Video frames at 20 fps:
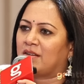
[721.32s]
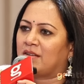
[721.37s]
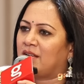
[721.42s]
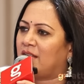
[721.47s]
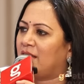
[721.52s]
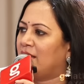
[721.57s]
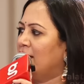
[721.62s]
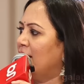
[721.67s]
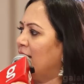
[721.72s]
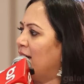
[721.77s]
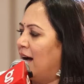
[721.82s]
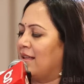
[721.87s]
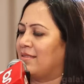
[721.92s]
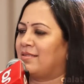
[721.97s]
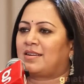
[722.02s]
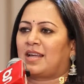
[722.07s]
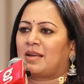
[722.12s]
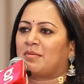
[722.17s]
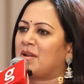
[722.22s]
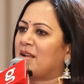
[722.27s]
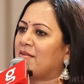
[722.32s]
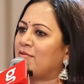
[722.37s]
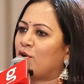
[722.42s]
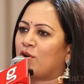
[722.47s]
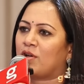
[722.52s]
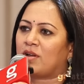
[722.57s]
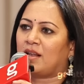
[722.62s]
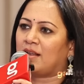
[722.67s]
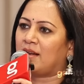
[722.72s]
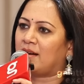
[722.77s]
வந்தது அந்த டைமில்
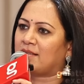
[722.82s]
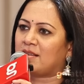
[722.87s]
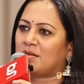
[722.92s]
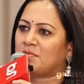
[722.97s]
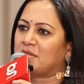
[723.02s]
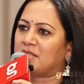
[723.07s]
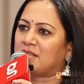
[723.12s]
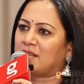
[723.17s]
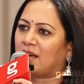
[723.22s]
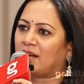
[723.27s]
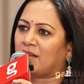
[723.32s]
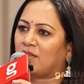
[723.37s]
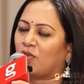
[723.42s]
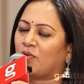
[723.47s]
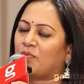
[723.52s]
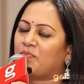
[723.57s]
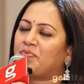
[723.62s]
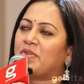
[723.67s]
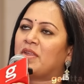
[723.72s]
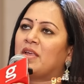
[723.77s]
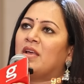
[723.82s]
இவளோட கல்யாணத்தில் பிஸியாக இருந்தோம்